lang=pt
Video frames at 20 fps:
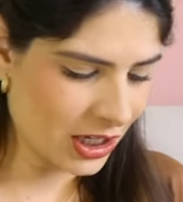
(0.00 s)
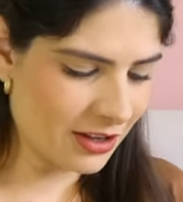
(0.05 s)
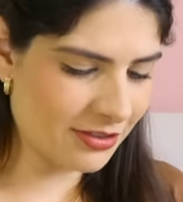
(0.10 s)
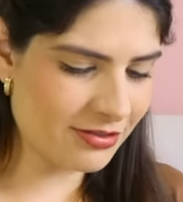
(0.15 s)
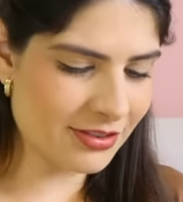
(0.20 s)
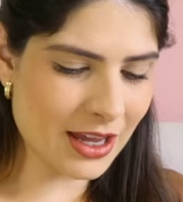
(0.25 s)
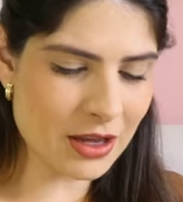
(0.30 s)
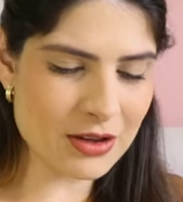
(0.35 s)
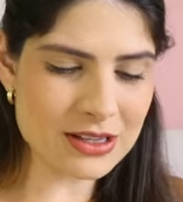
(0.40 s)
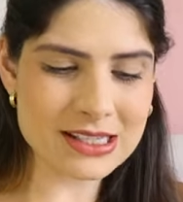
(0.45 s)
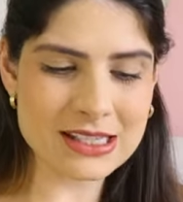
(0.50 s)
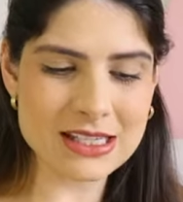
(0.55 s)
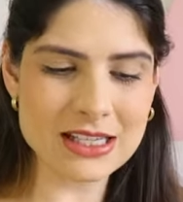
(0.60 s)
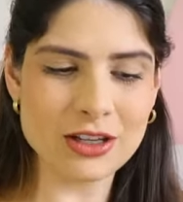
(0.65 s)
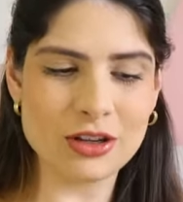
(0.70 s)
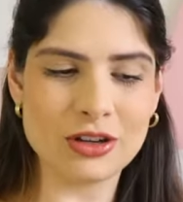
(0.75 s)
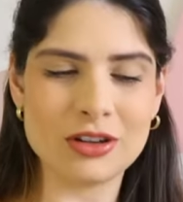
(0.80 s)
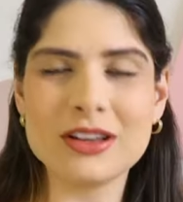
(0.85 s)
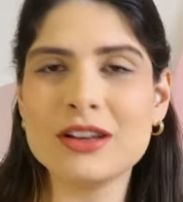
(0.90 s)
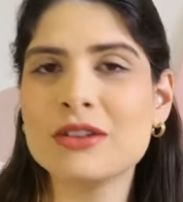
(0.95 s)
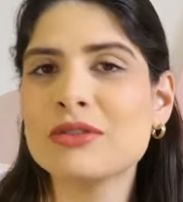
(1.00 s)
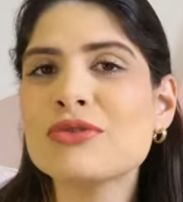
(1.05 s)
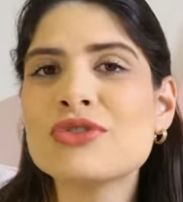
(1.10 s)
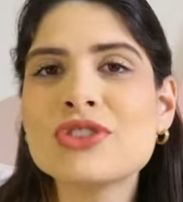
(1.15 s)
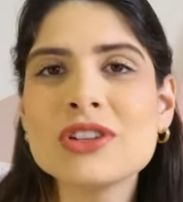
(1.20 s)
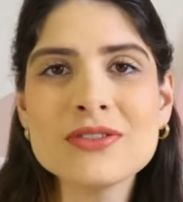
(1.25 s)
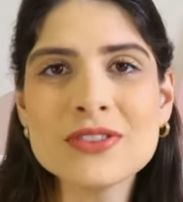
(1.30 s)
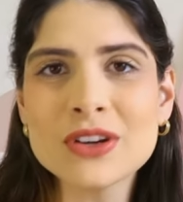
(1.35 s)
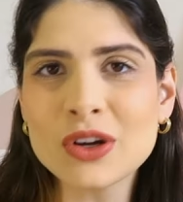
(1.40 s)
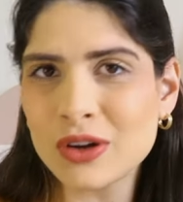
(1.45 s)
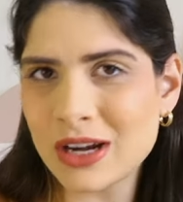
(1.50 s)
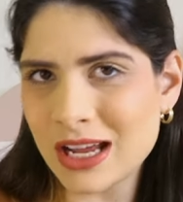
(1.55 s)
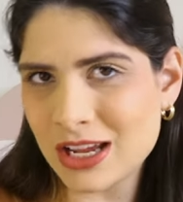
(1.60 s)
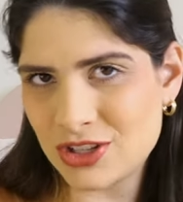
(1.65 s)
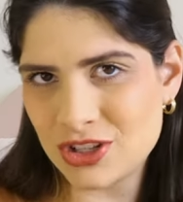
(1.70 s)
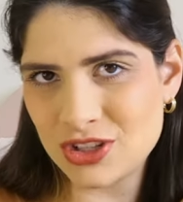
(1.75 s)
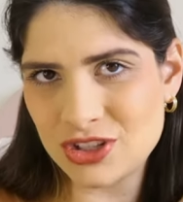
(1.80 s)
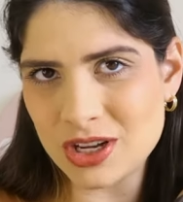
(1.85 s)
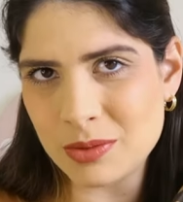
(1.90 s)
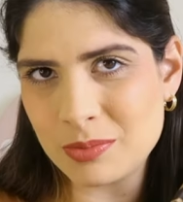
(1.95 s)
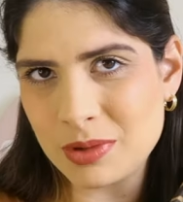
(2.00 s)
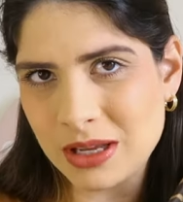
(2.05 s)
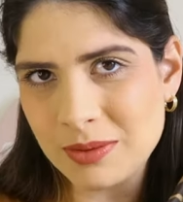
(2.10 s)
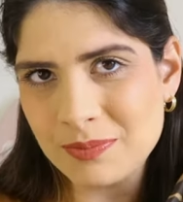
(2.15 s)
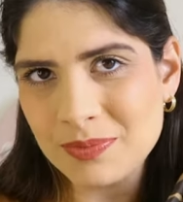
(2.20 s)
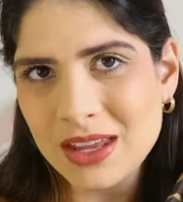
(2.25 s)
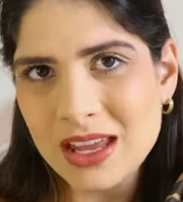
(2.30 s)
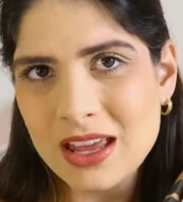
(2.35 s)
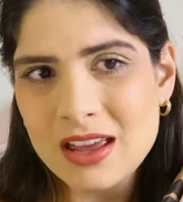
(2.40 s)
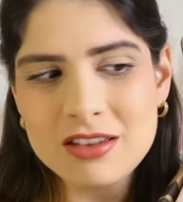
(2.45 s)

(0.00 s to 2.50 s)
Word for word: é que veio assim, ó, eu não tive coragem de abrir.